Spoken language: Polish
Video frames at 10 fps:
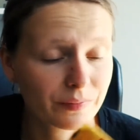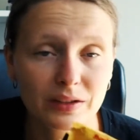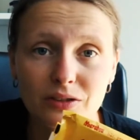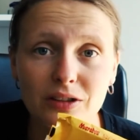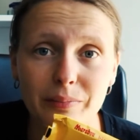
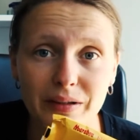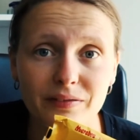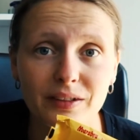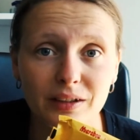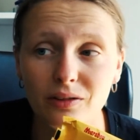Jest to
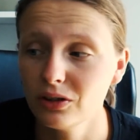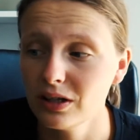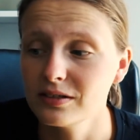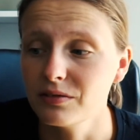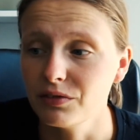naprawdę ok,
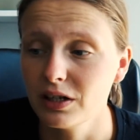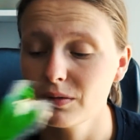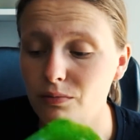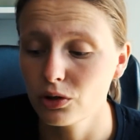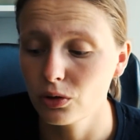jestem w
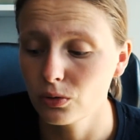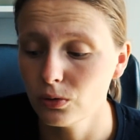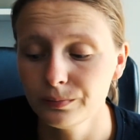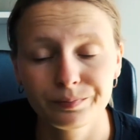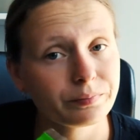wielkim
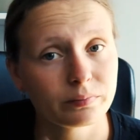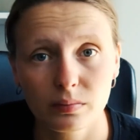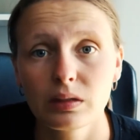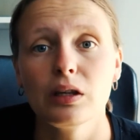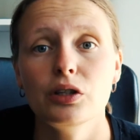szoku
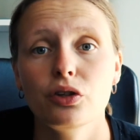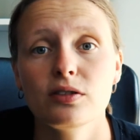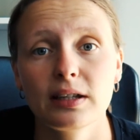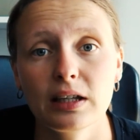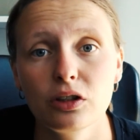i to
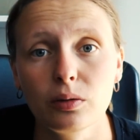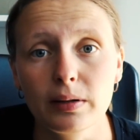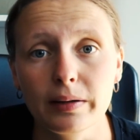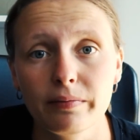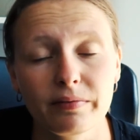jest takie
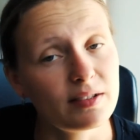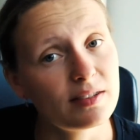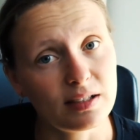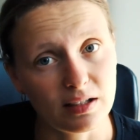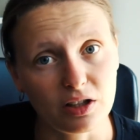dobre, więc
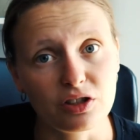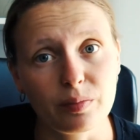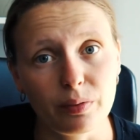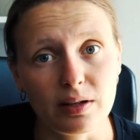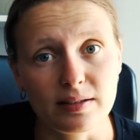serdecznie
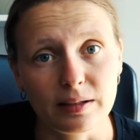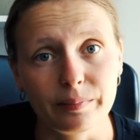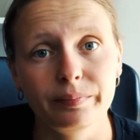polecam.